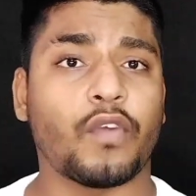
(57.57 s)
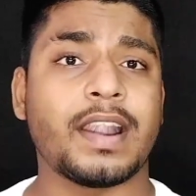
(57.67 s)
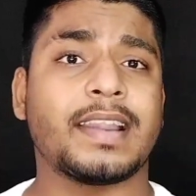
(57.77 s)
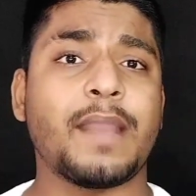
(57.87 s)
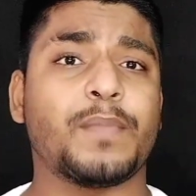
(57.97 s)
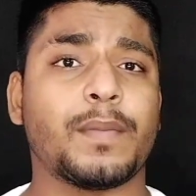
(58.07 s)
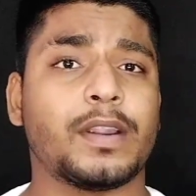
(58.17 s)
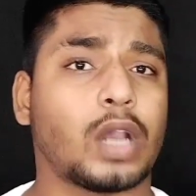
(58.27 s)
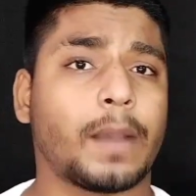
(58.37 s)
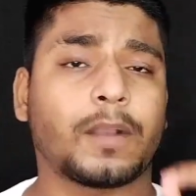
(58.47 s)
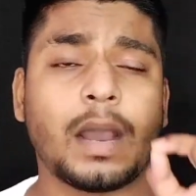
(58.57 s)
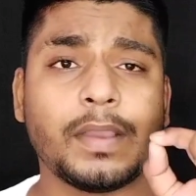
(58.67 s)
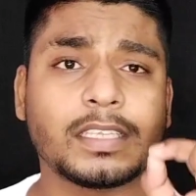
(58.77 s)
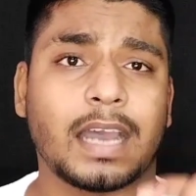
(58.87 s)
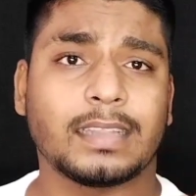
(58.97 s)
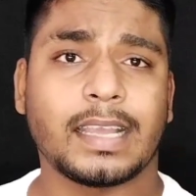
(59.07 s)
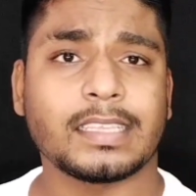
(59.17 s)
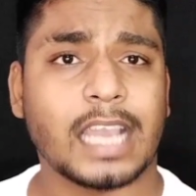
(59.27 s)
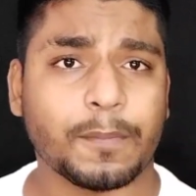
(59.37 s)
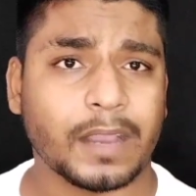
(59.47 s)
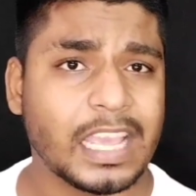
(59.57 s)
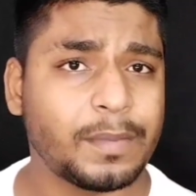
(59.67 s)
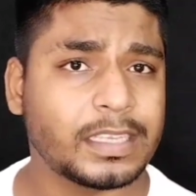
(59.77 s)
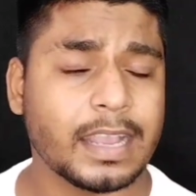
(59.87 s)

वन टाइम पेमेंट जो आपका हमेशा आता है चाहे आप कहीं भी